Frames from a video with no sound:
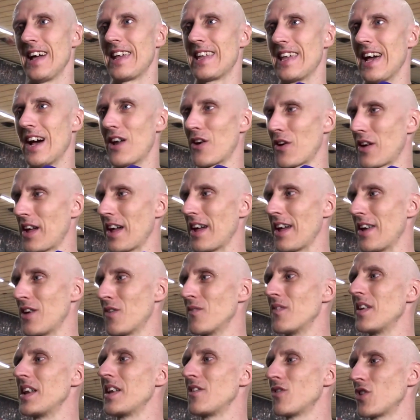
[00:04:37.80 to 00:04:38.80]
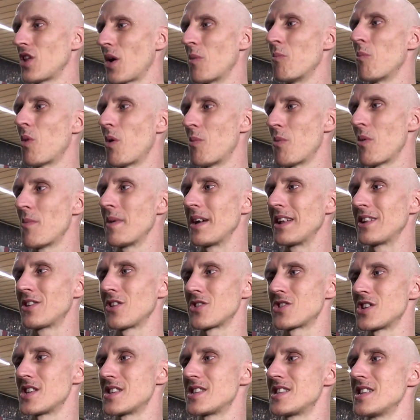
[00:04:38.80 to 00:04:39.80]
è chiaro che non venivo da un buon
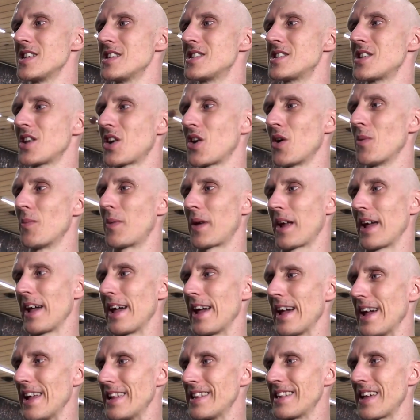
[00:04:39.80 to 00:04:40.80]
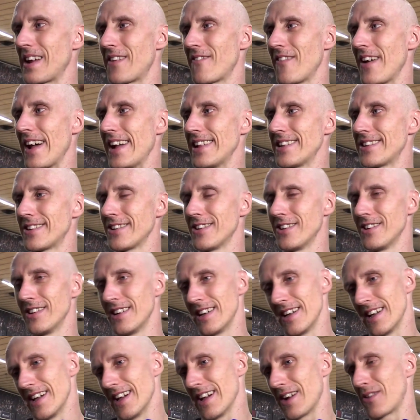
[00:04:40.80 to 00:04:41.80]
momento cestistico pre-intervento
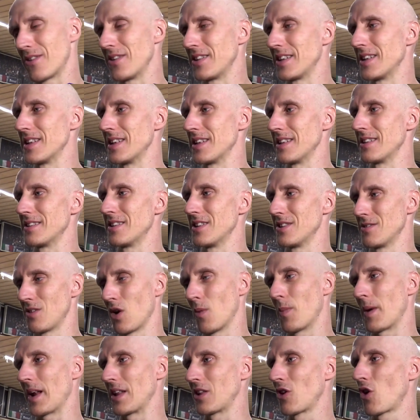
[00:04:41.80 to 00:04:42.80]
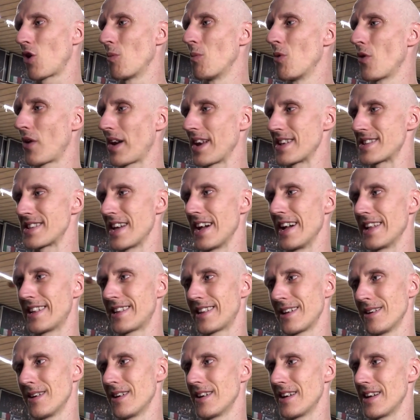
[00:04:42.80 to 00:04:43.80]
e quindi lo prendo come un
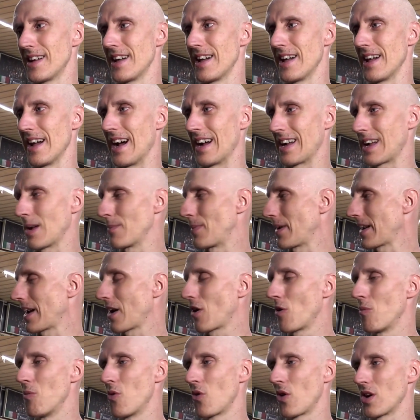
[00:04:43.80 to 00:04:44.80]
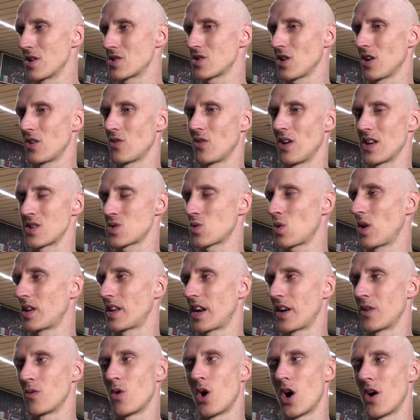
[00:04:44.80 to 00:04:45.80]
reset anche perché comunque sto in una
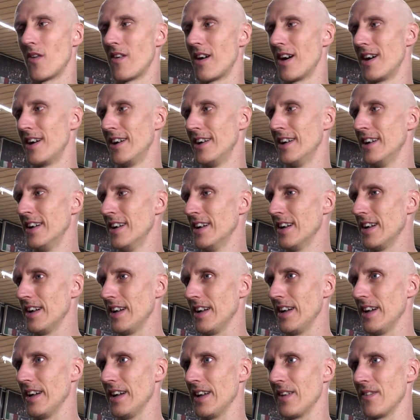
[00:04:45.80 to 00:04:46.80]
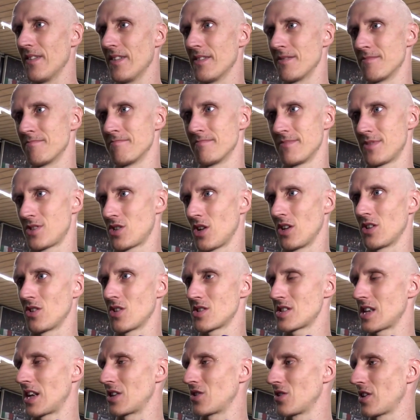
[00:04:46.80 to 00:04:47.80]
squadra nuova, eh, sto
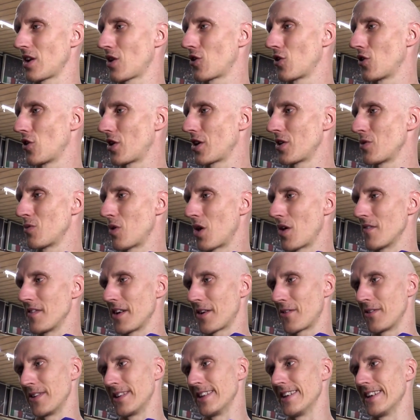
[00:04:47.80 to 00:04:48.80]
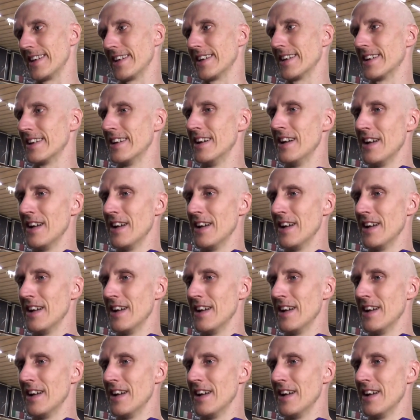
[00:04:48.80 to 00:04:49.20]
indossando dei colori nuovi quindi